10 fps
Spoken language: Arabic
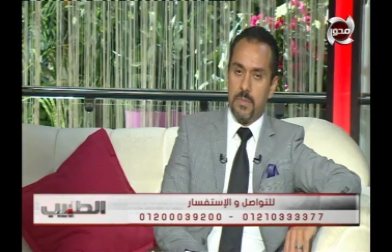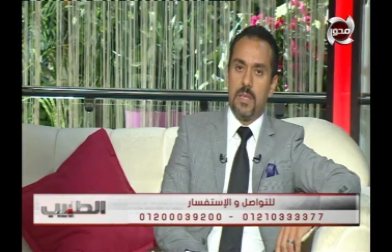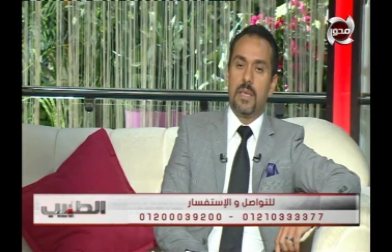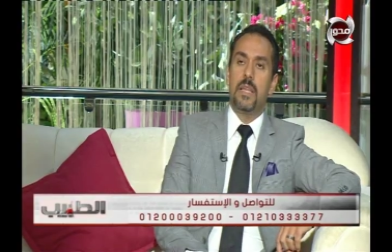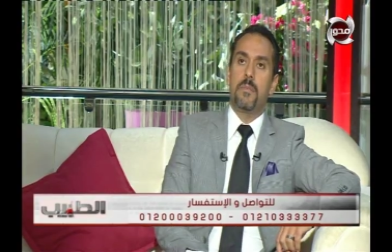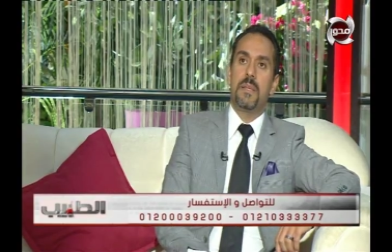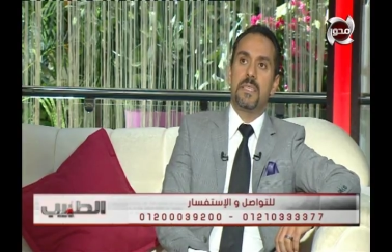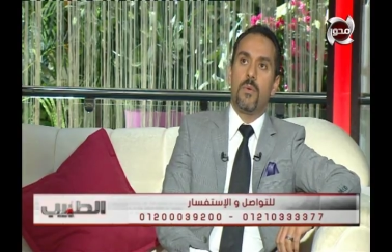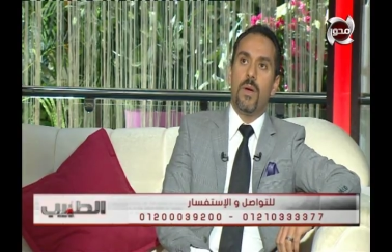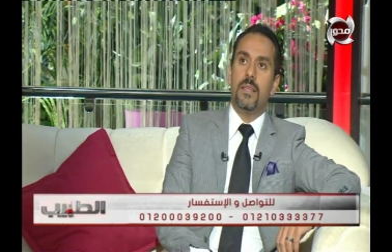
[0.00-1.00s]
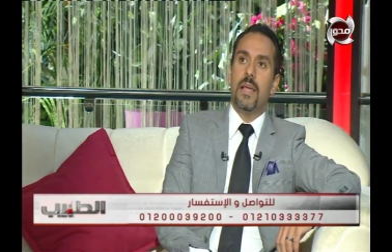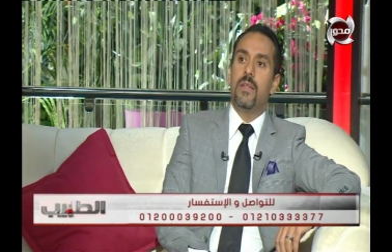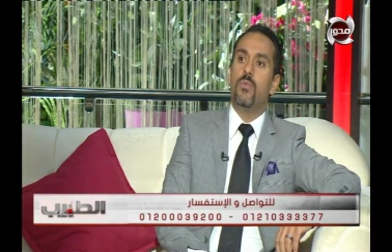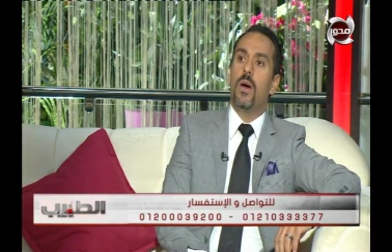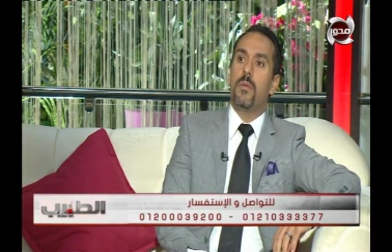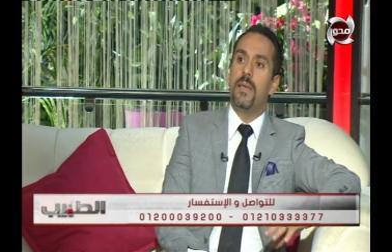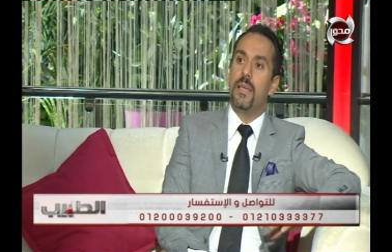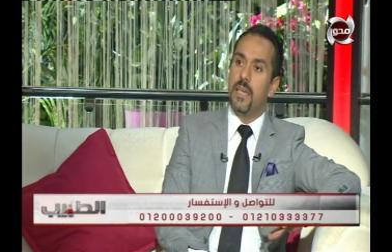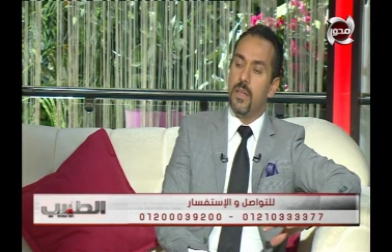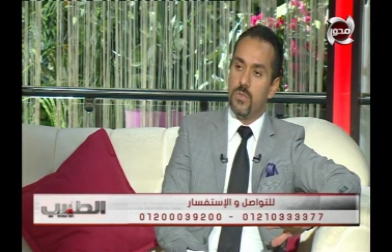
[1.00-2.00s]
يجي لك مثلا واحد عنده 40
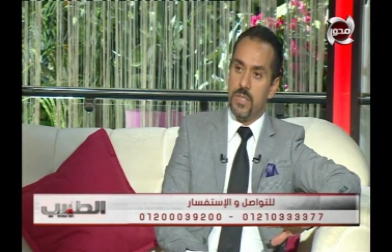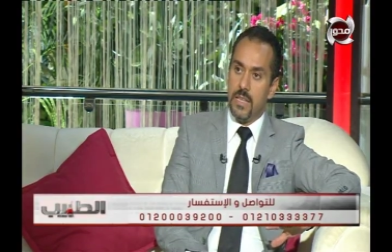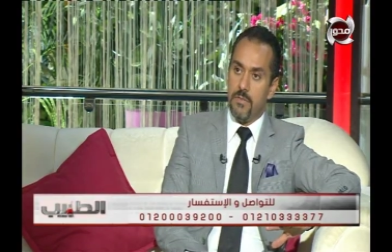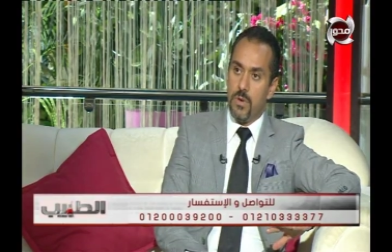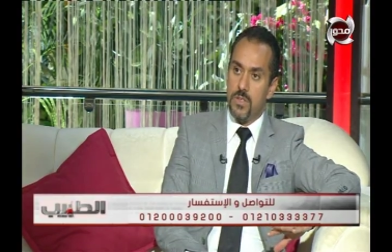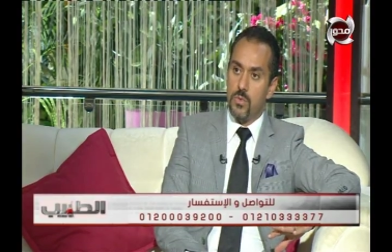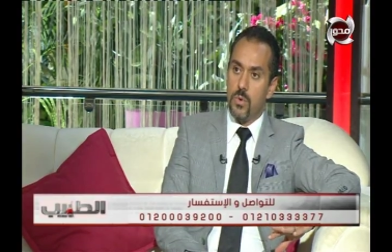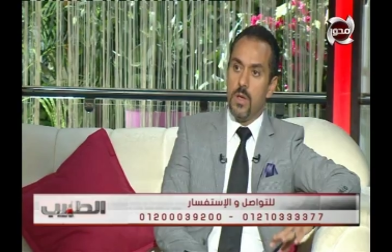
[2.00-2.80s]
كيلو زياده في وزنه